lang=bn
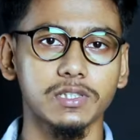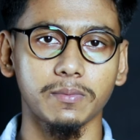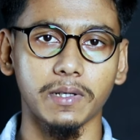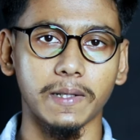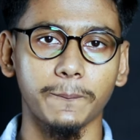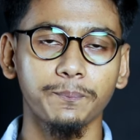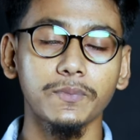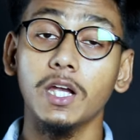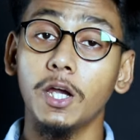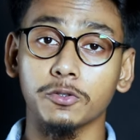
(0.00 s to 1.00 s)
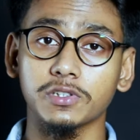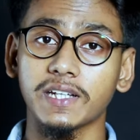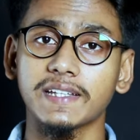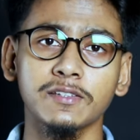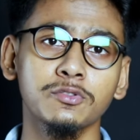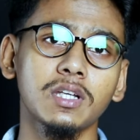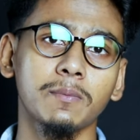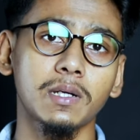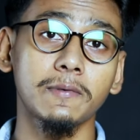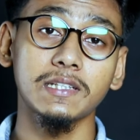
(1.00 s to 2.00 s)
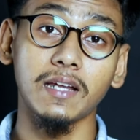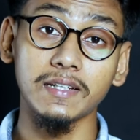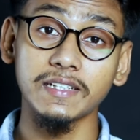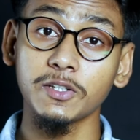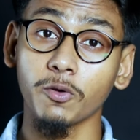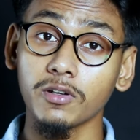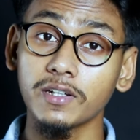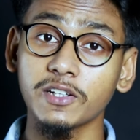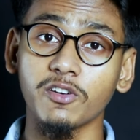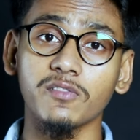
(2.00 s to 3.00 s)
হয়ে যেতে পারে তো সেক্ষেত্রে যদি আমরা আমাদের আইডেন্টি অলরেডি